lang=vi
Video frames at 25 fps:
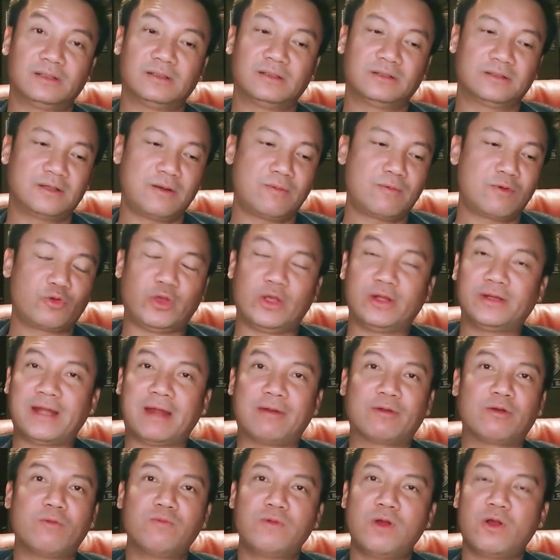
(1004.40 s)
trong câu chuyện
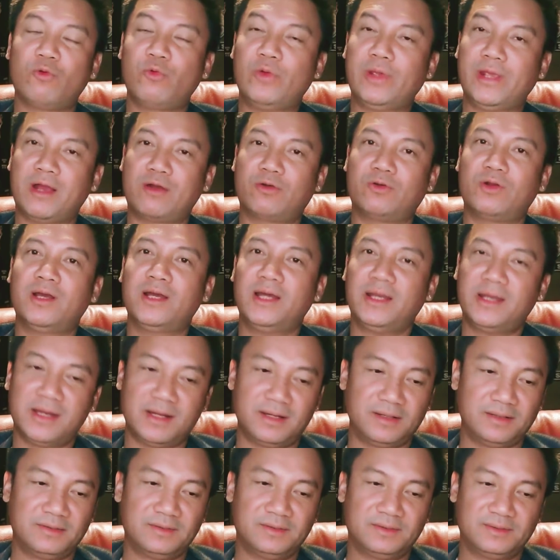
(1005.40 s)
nào nó cũng có nguyên nhân của nó hết á
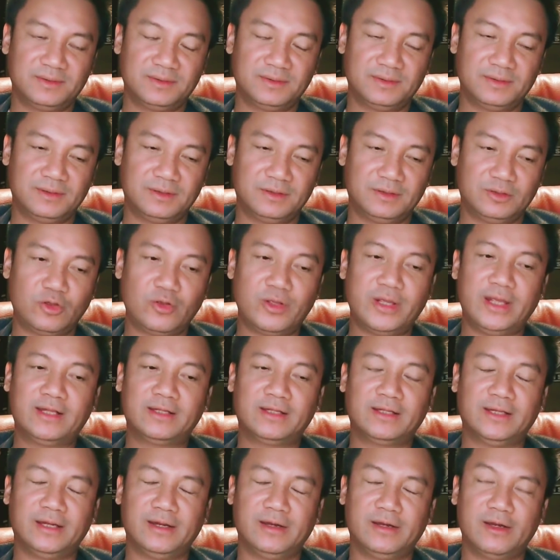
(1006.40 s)
tuy nhiên
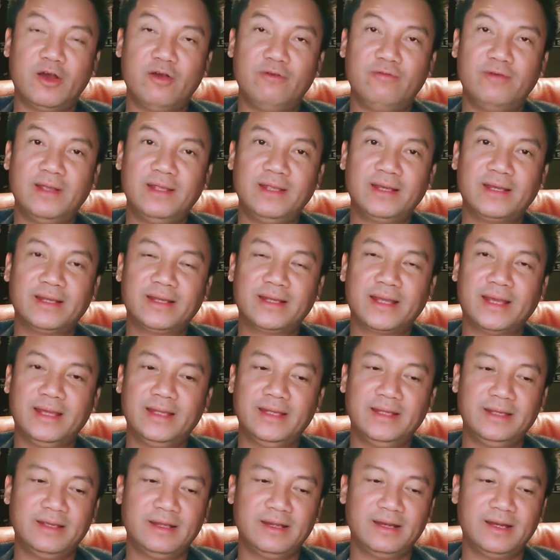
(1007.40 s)
thì đối với những
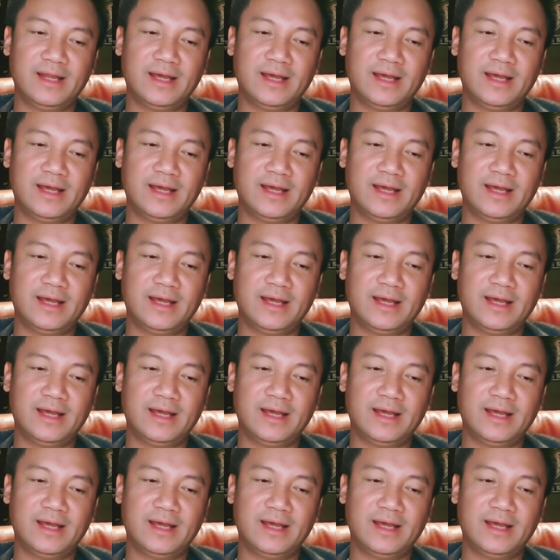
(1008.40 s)
cái ờ,